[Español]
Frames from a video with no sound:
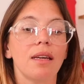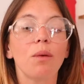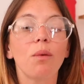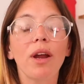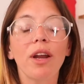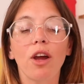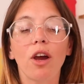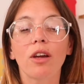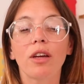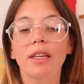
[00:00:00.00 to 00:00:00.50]
y
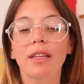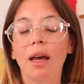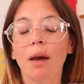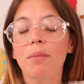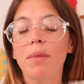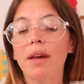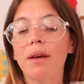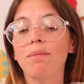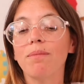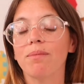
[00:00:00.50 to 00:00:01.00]
bueno, y
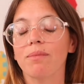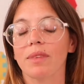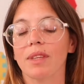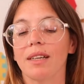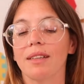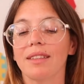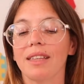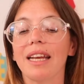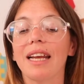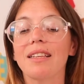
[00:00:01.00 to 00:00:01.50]
también
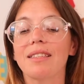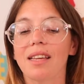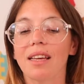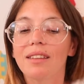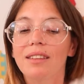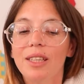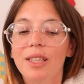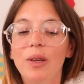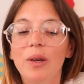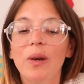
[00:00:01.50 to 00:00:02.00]
tiene el
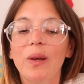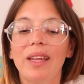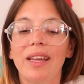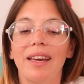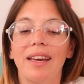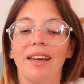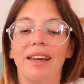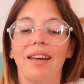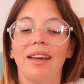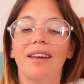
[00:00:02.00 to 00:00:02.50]
sentido
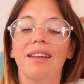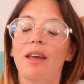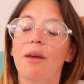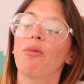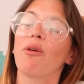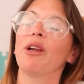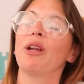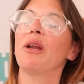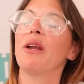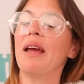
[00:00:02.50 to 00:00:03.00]
de,
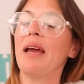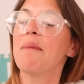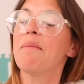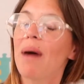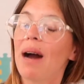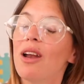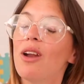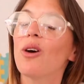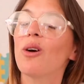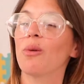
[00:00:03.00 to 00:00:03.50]
poner
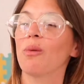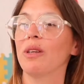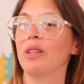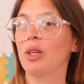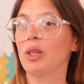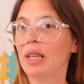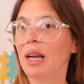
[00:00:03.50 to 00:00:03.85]
en valor nuestro